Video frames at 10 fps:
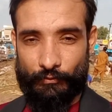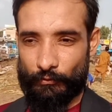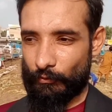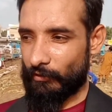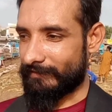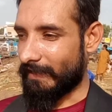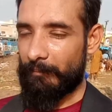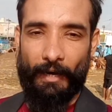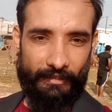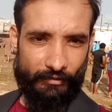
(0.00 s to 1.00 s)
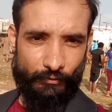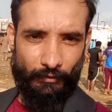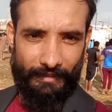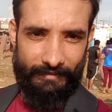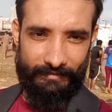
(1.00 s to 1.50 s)
दोस्तों ना बारिश
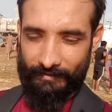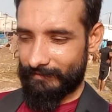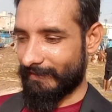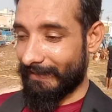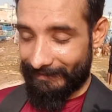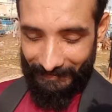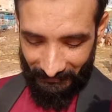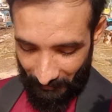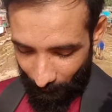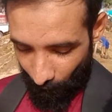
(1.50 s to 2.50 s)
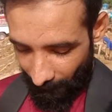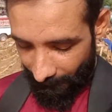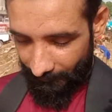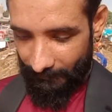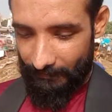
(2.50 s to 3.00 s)
हुई ना रेट कम
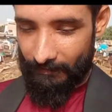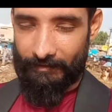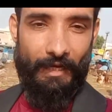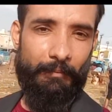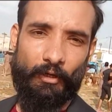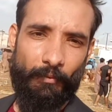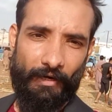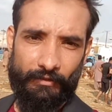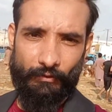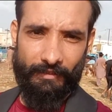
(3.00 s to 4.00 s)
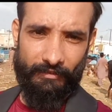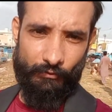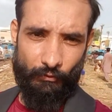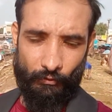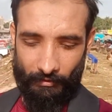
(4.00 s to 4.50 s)
हुए ना व्यापारियों के
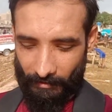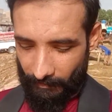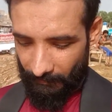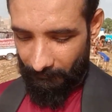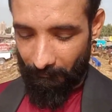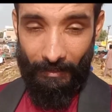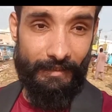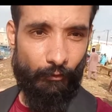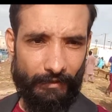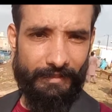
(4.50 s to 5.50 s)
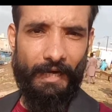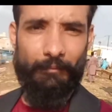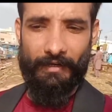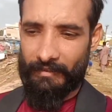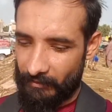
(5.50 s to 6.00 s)
जो आ, मांगे हुए
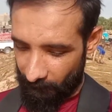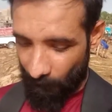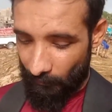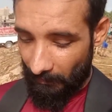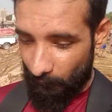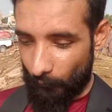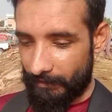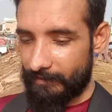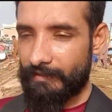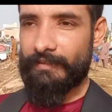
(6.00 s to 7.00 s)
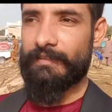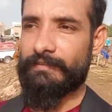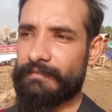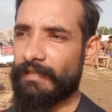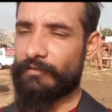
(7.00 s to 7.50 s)
दाम हैं वो कम हुए
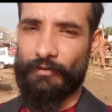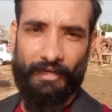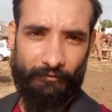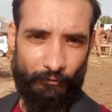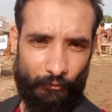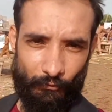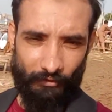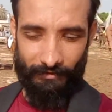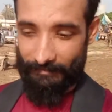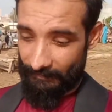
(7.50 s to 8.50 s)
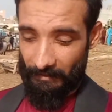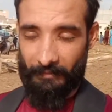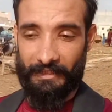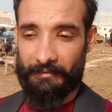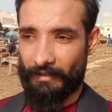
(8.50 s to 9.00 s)
ना जो है वो किसी का
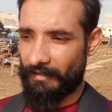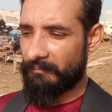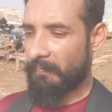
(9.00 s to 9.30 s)
पेट भरा